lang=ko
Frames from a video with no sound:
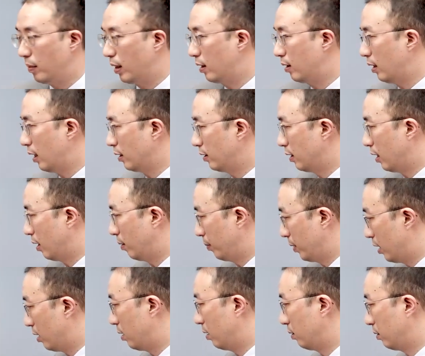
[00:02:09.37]
말을
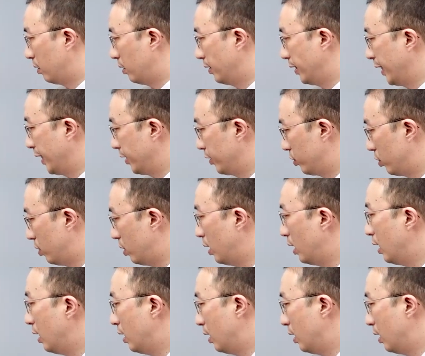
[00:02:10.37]
한다면 그런 얘기겠죠.